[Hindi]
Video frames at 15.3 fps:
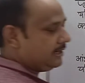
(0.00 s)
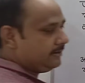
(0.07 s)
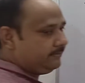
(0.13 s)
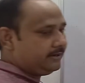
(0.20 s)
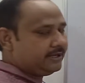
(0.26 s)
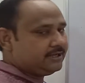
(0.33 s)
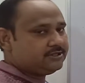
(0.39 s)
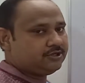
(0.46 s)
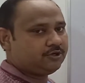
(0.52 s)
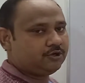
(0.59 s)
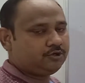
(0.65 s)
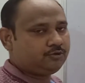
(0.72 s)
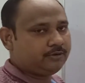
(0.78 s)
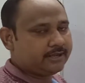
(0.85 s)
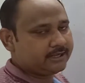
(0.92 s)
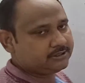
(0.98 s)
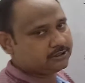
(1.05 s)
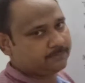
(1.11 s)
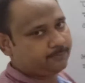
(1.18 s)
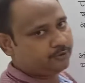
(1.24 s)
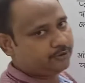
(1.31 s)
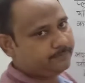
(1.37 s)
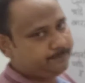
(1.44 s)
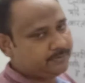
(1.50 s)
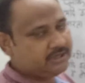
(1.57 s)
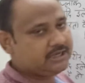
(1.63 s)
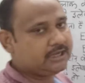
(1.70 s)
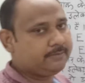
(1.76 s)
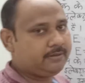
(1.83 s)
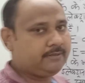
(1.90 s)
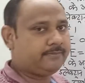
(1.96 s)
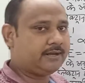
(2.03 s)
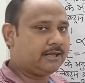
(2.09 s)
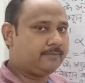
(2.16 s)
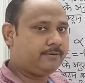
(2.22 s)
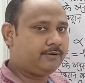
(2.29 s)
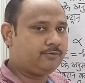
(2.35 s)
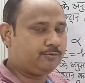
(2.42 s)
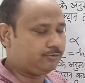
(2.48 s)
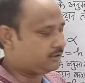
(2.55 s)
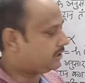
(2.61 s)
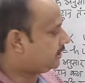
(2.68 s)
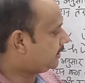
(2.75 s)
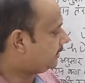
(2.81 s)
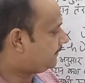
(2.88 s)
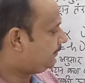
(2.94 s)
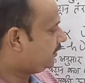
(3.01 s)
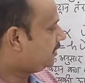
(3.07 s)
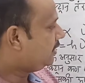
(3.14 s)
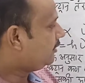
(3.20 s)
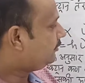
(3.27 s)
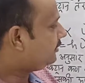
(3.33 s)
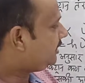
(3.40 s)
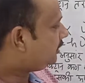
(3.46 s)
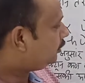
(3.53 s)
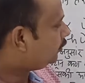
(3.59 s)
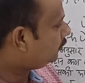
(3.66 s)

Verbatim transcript: कि लेमडा इज इक्वल टू एच अपॉन पी के भी बराबर होता है तो ये